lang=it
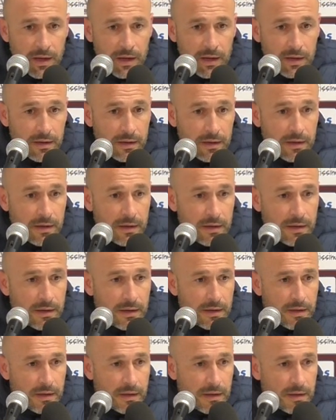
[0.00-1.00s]

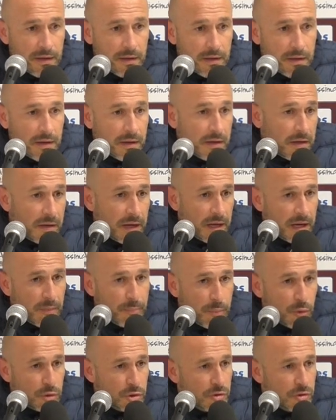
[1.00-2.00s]
E, e
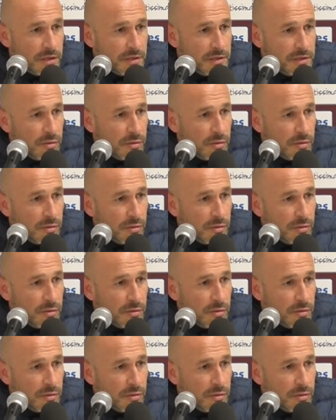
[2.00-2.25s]
l'approccio del